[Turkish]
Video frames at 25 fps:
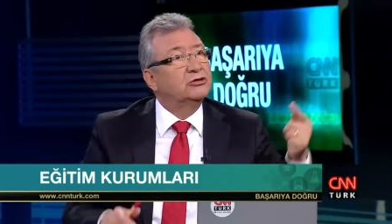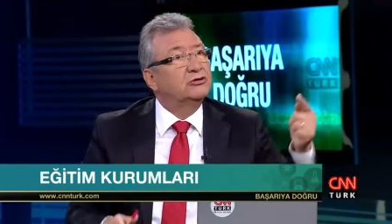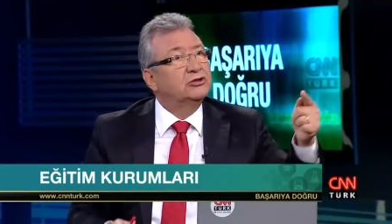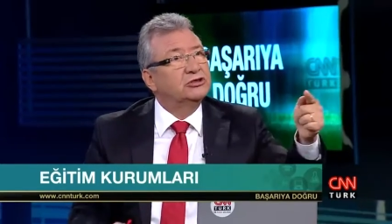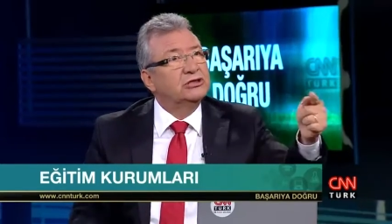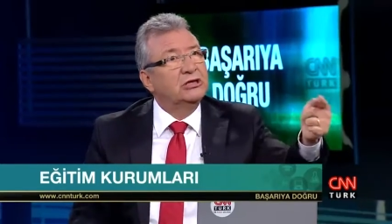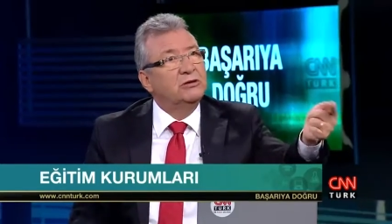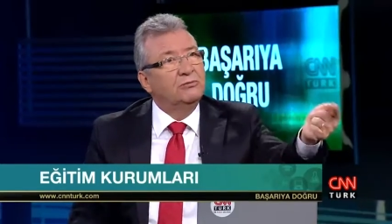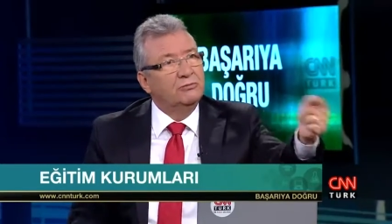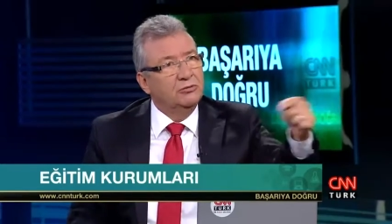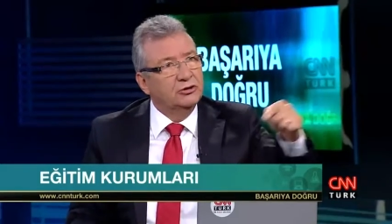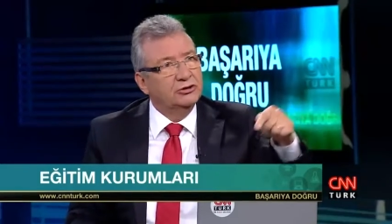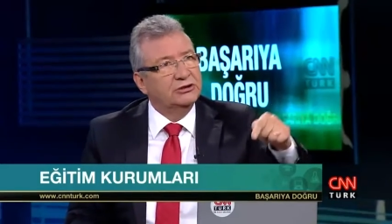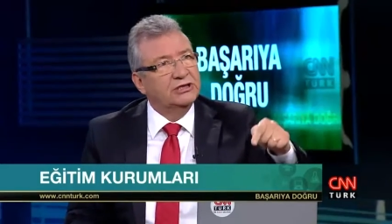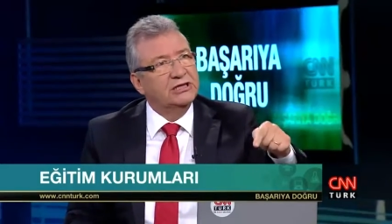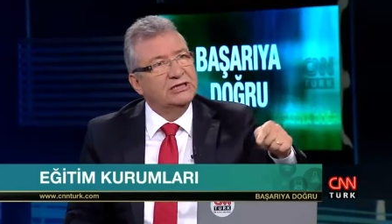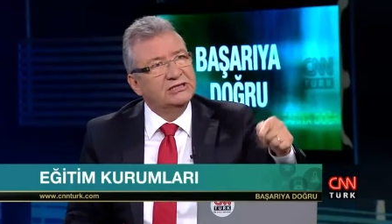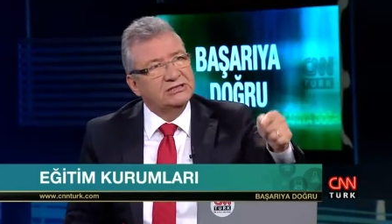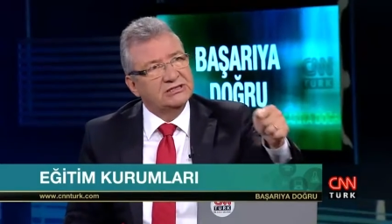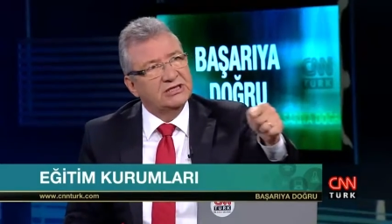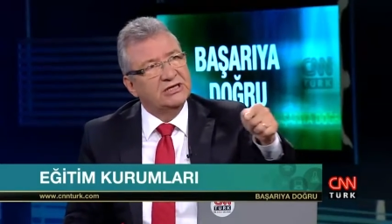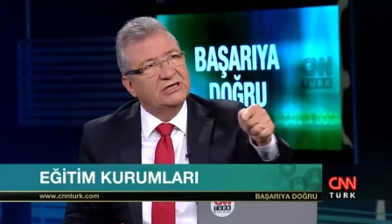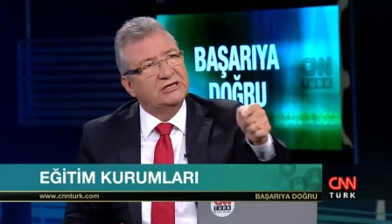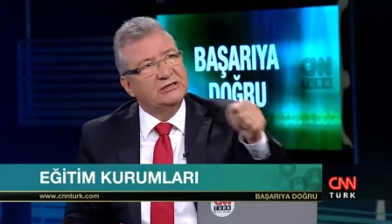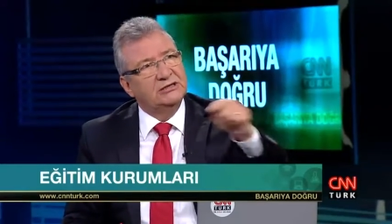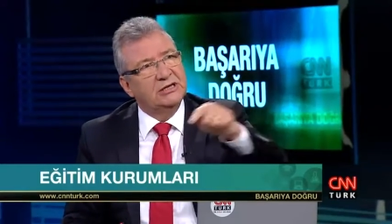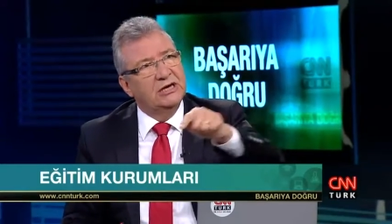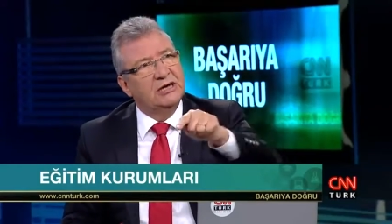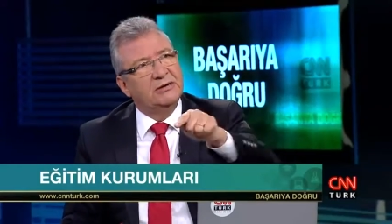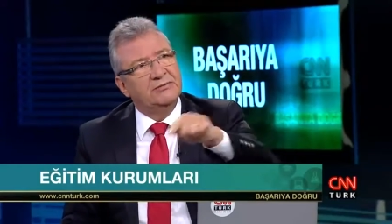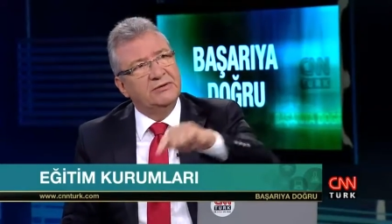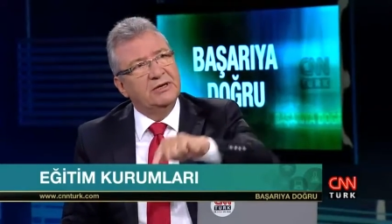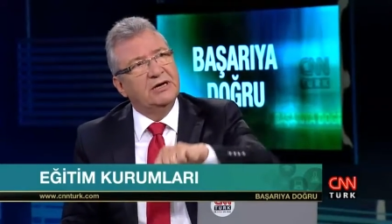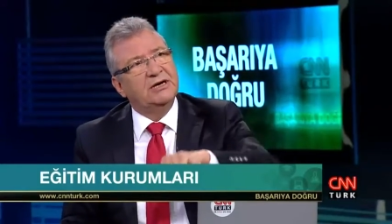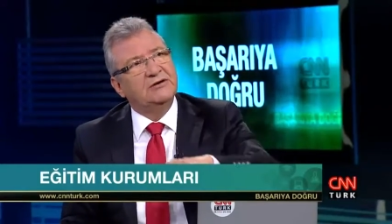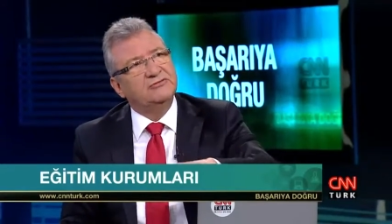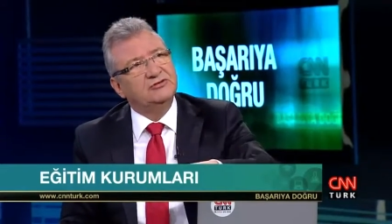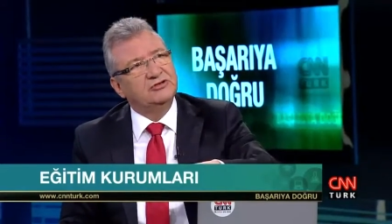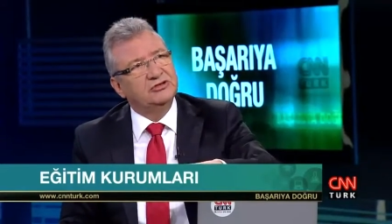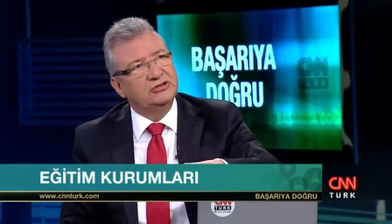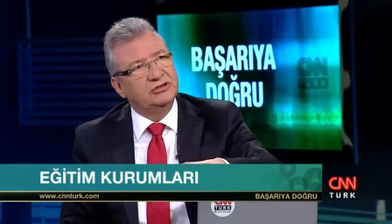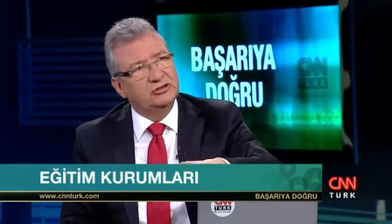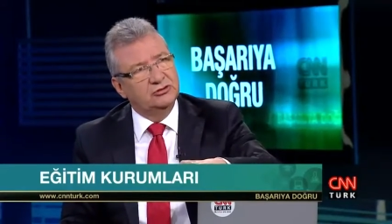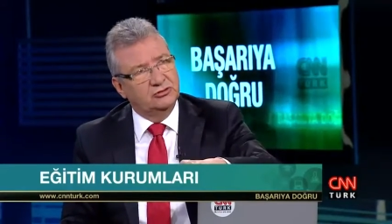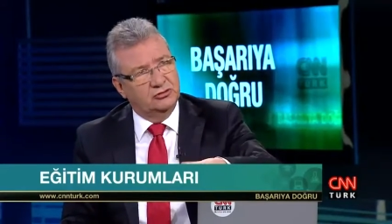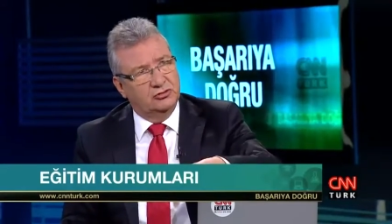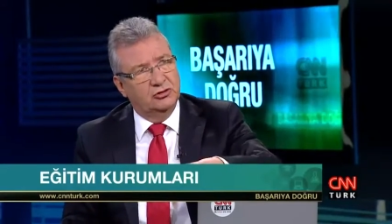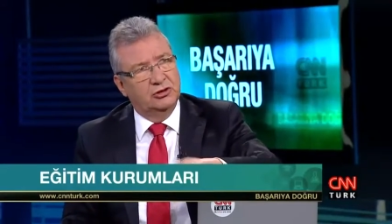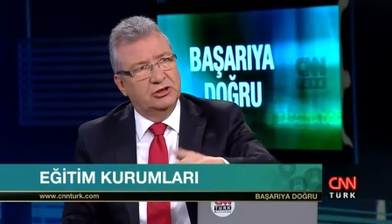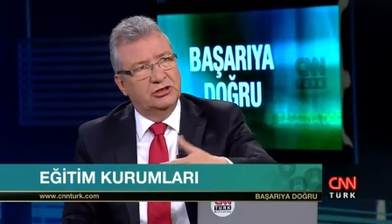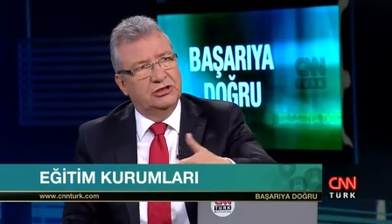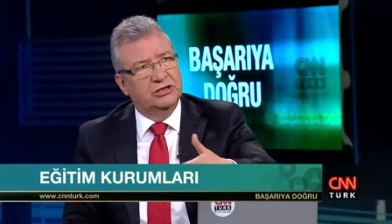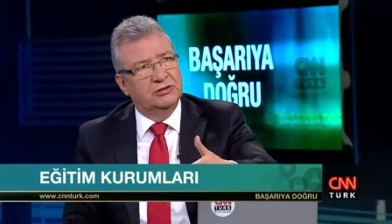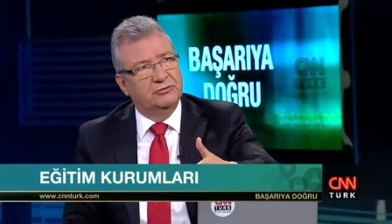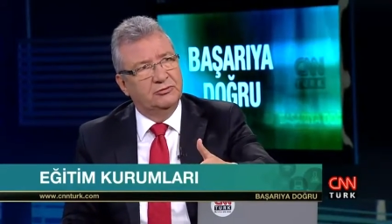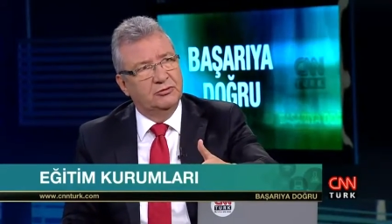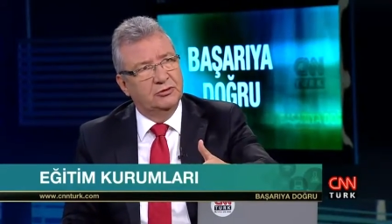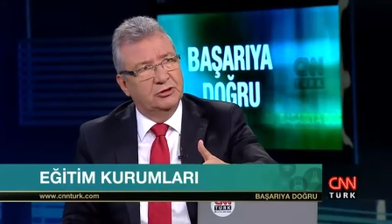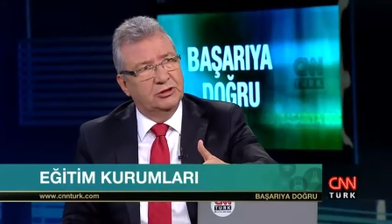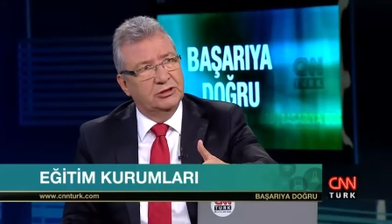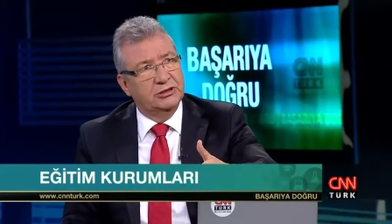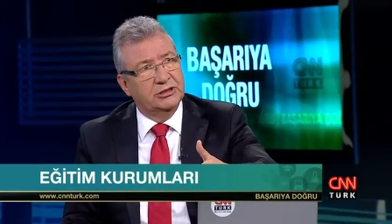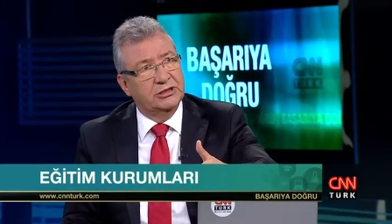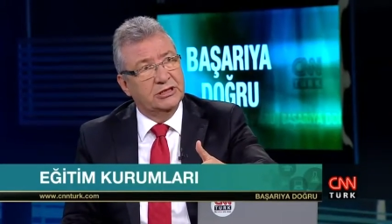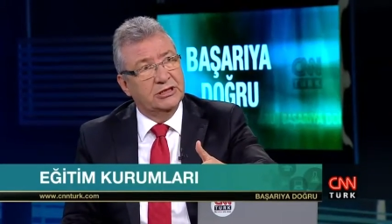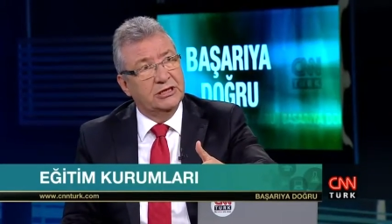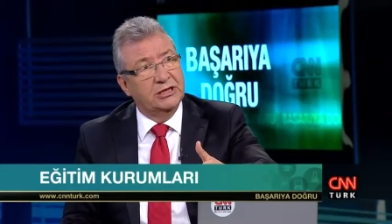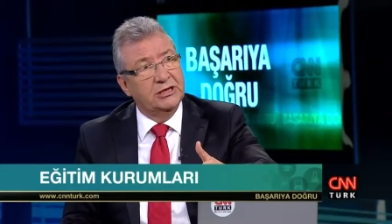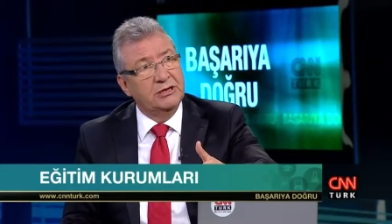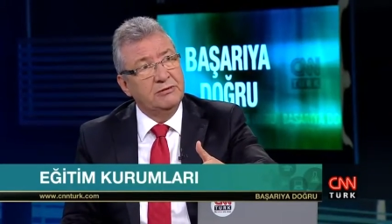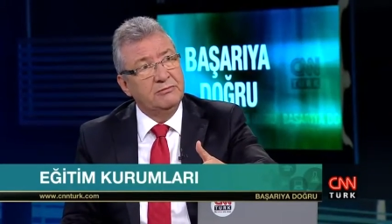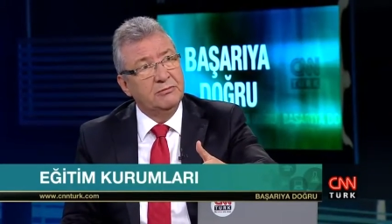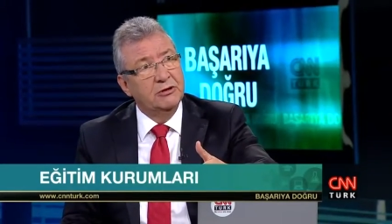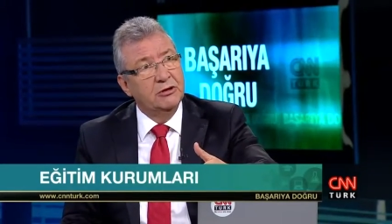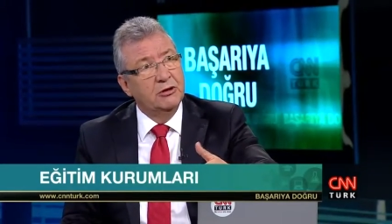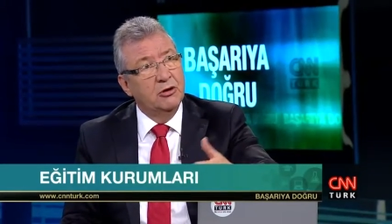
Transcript: O zaman buradan Sayın Nabi Avcı'nın söylediği bir yola gelelim.